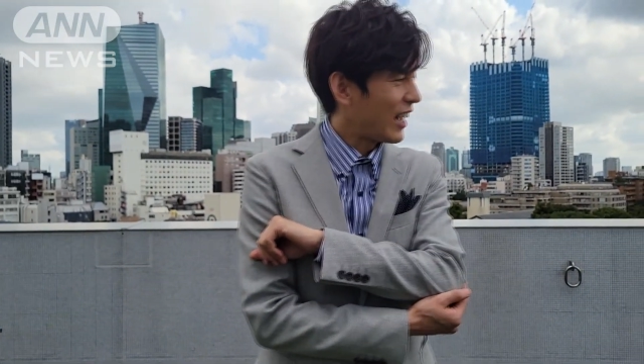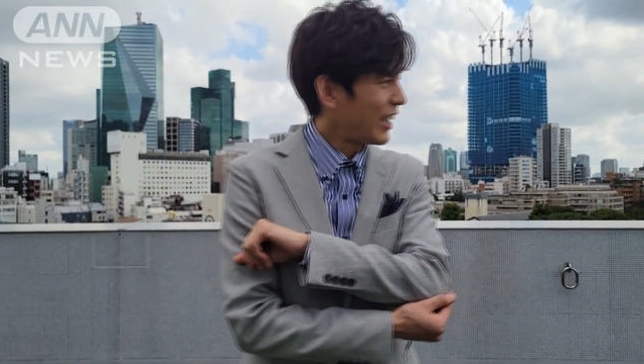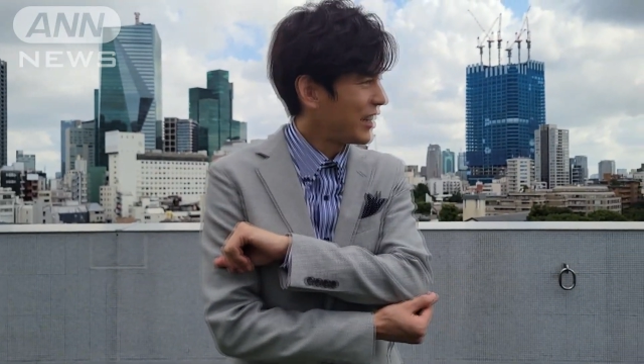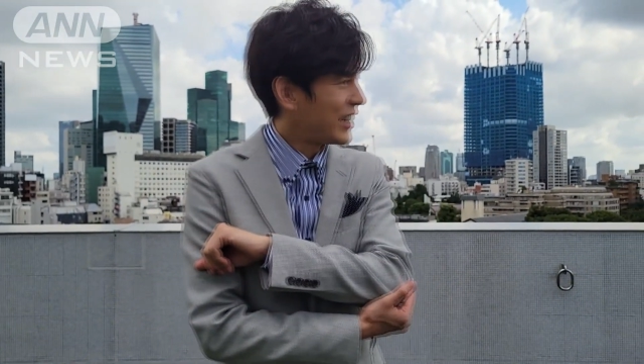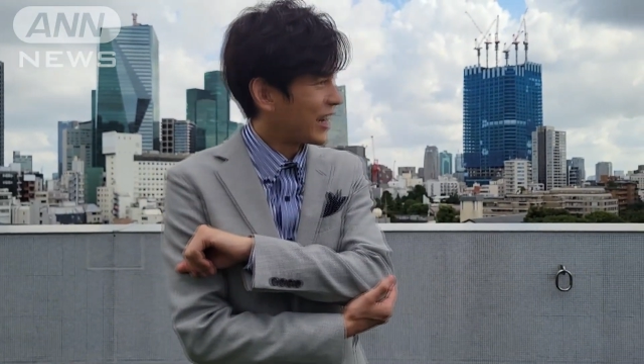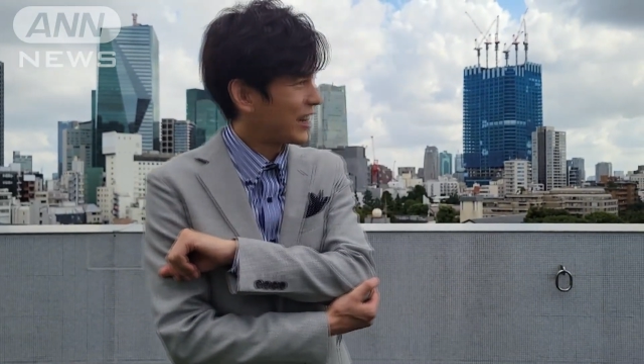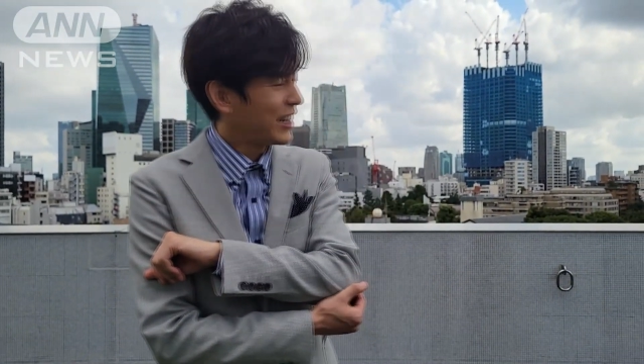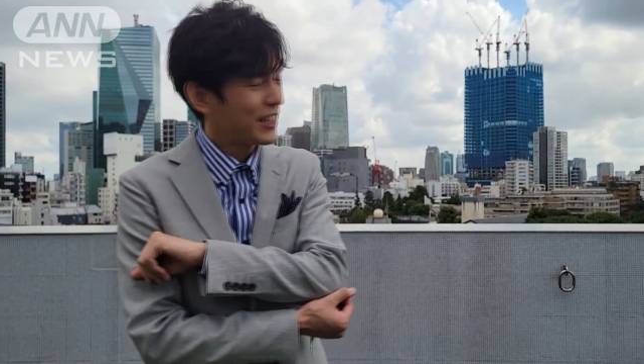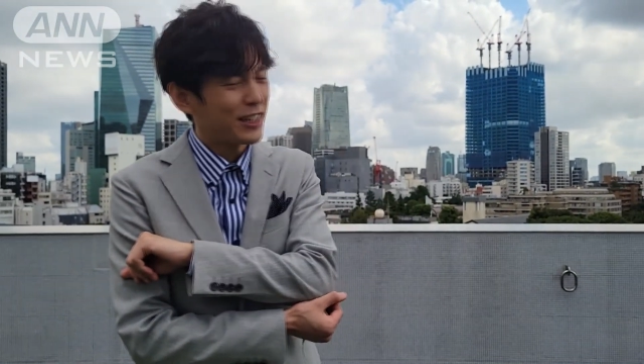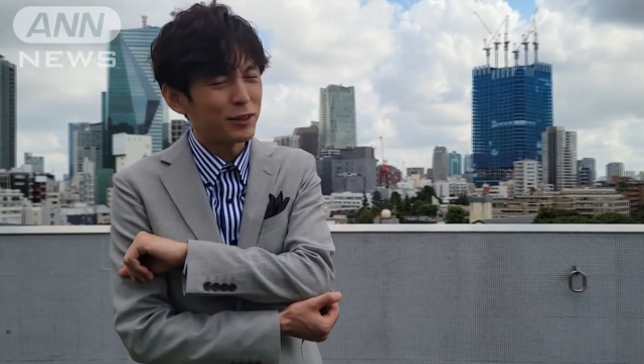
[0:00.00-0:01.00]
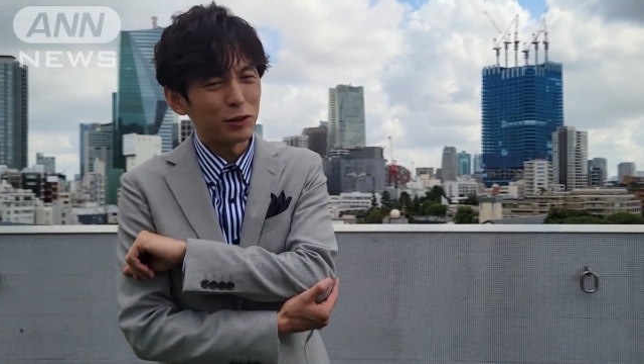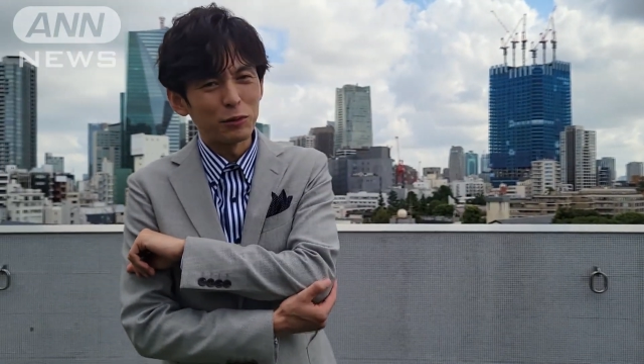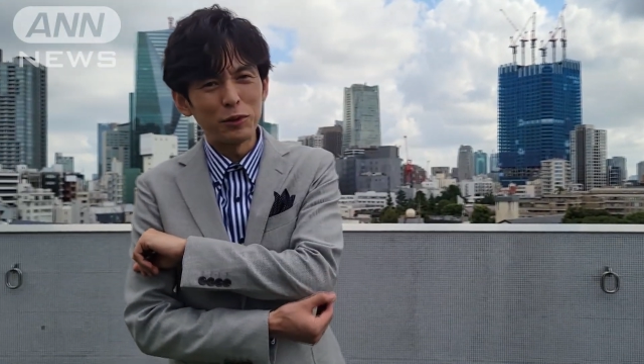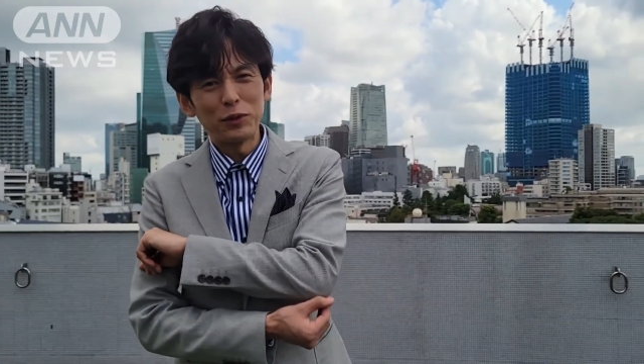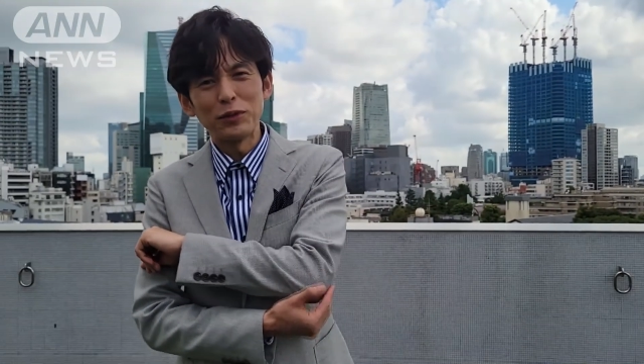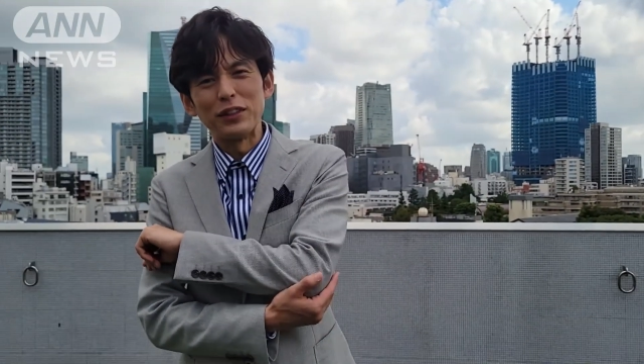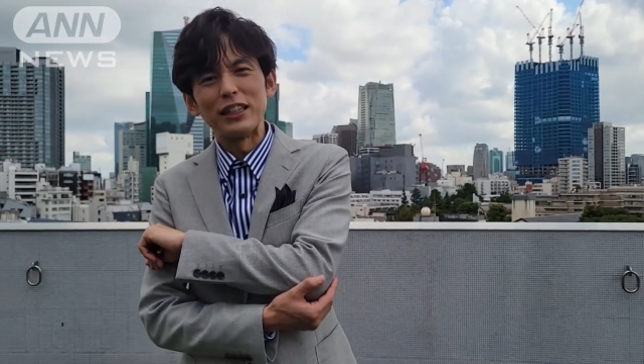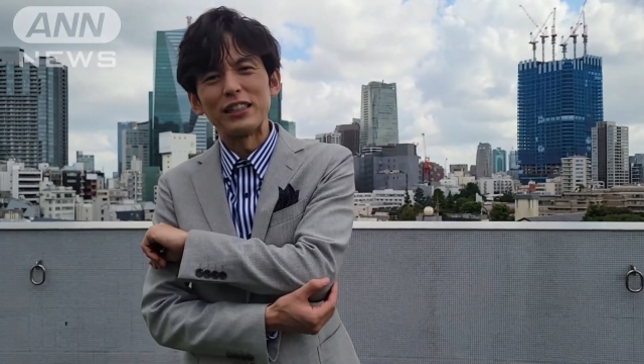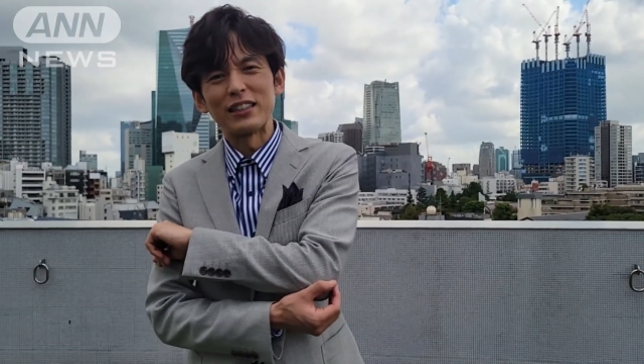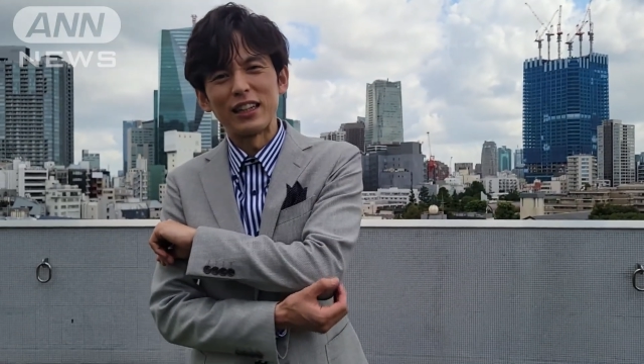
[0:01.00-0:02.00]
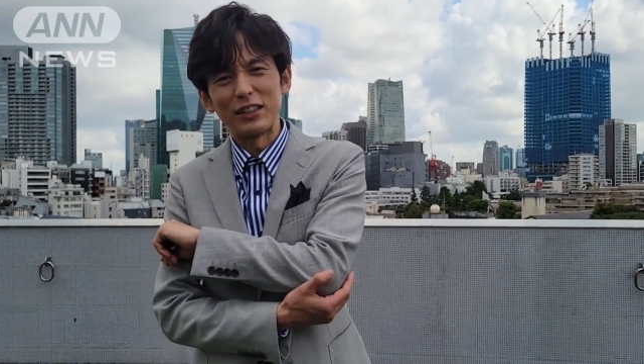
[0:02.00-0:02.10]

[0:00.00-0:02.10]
秋やってきてると思うんですけ